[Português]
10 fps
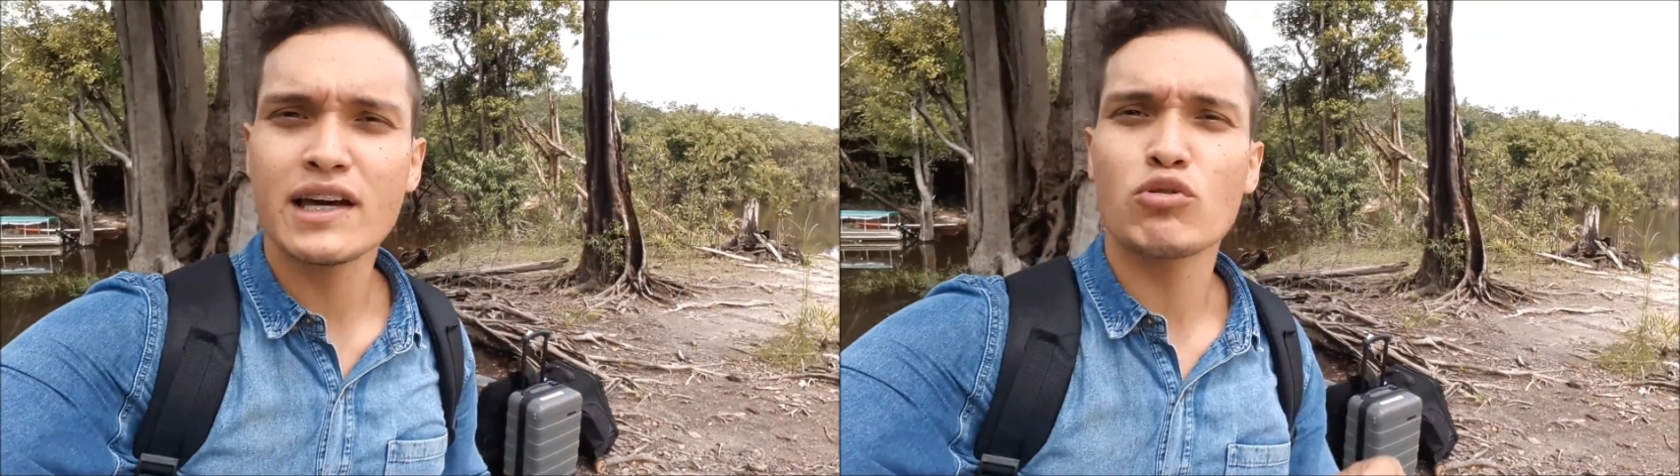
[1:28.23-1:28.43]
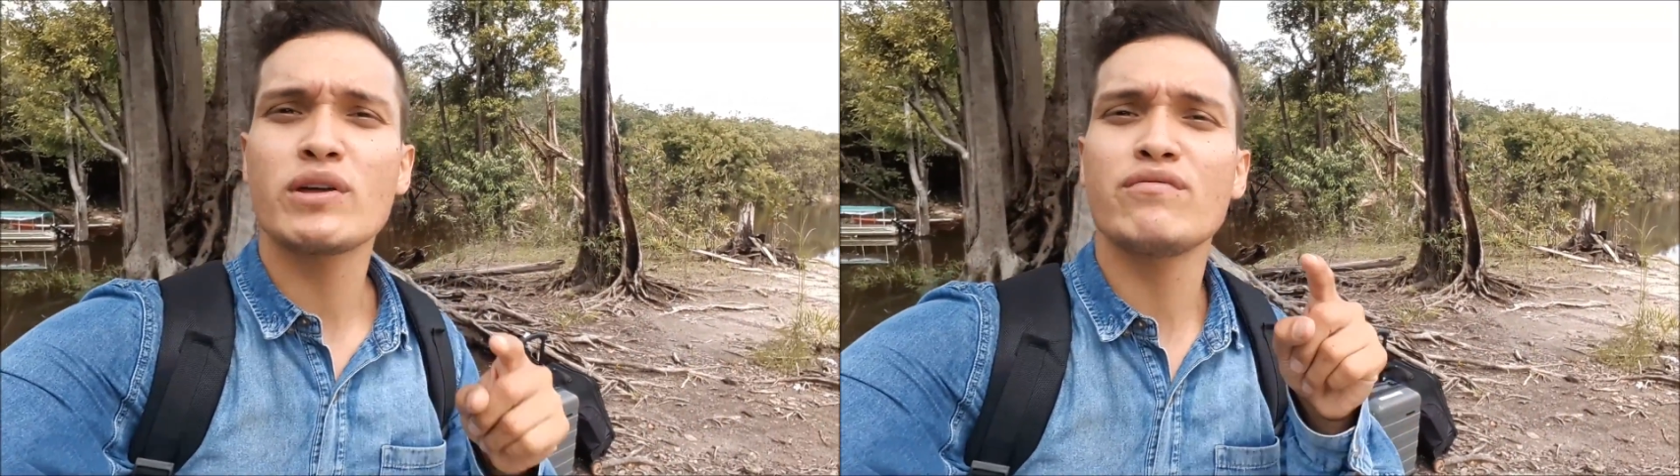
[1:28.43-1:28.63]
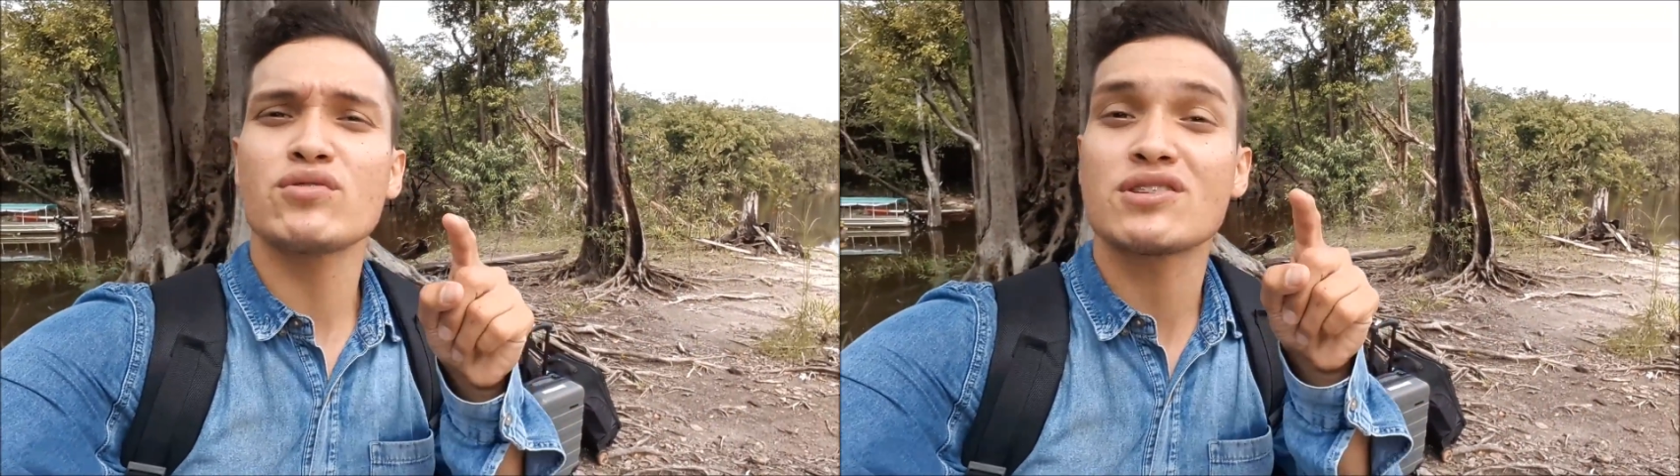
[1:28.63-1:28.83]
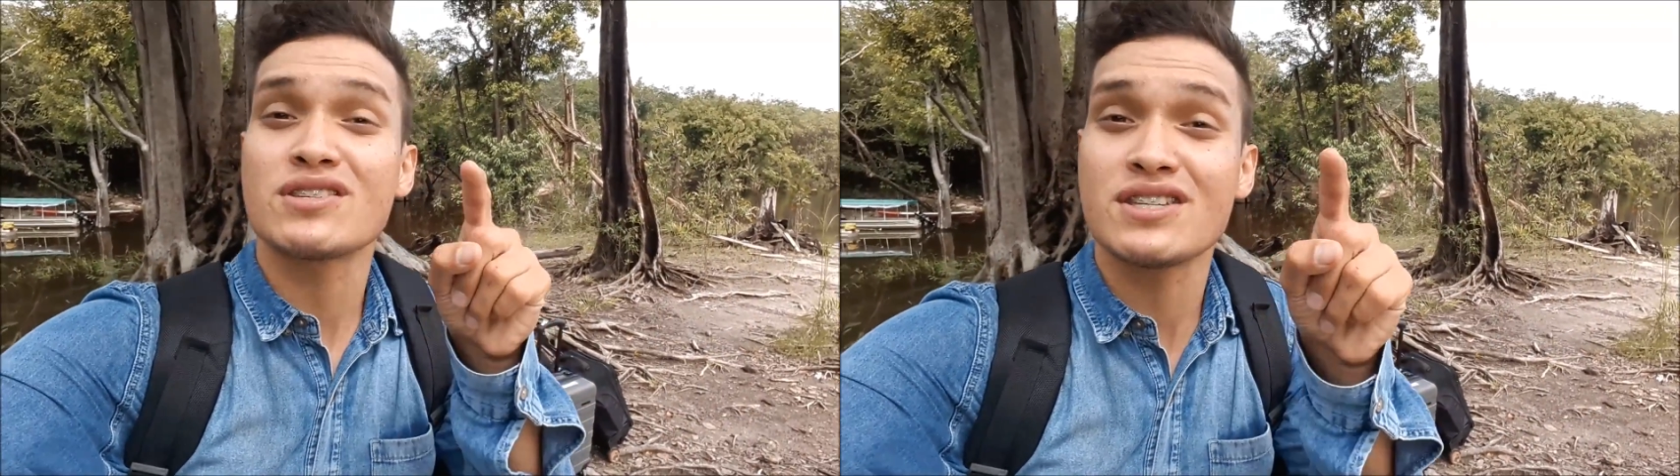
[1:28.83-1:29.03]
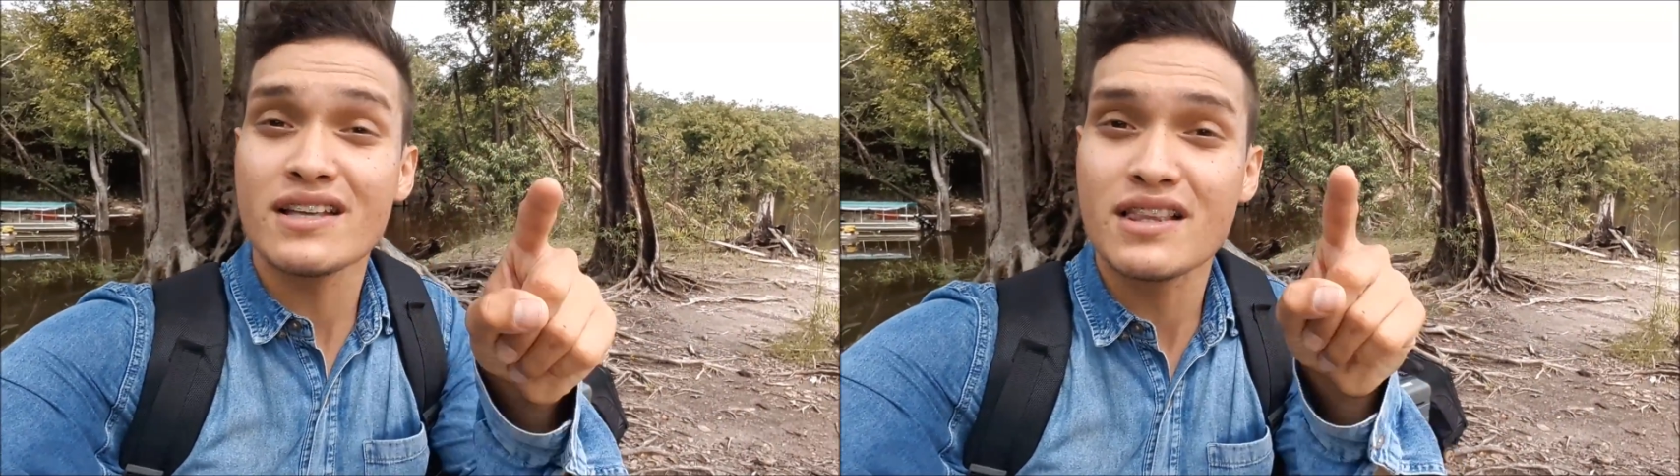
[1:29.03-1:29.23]
quero que
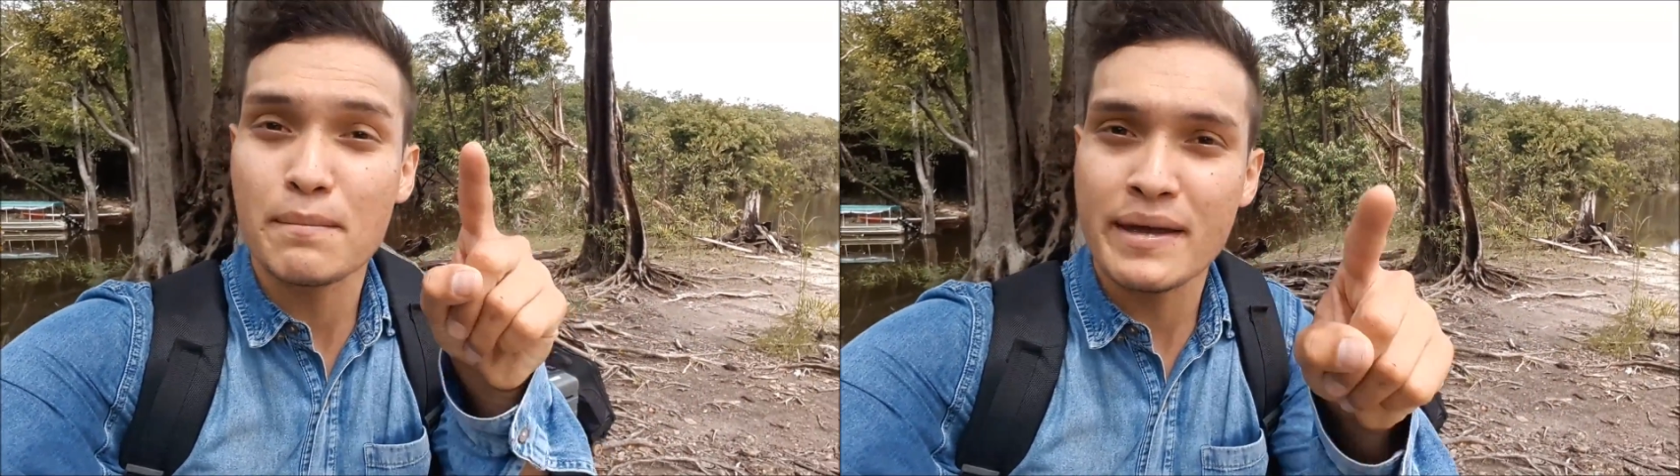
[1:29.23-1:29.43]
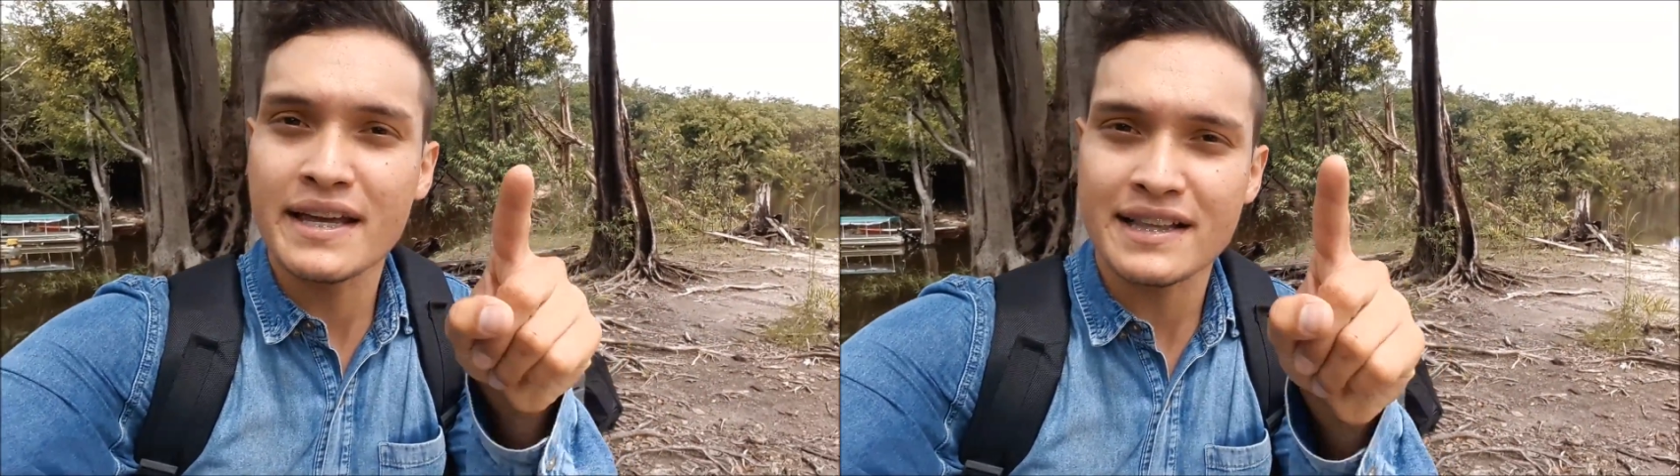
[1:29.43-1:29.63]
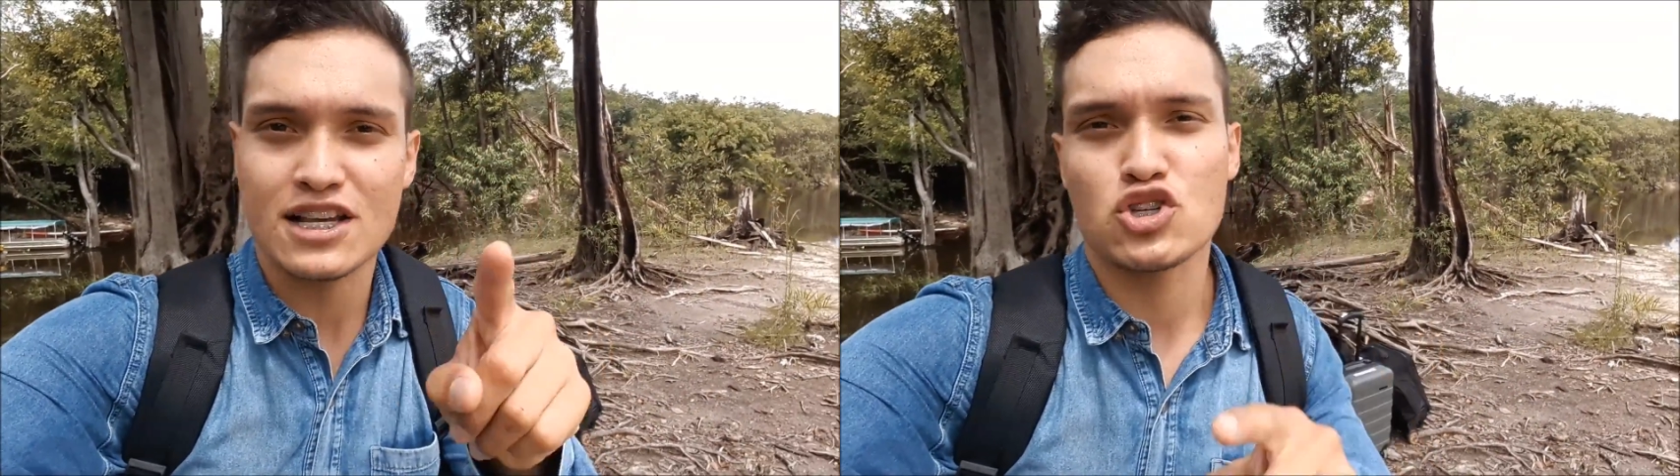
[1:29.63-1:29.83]
você também que está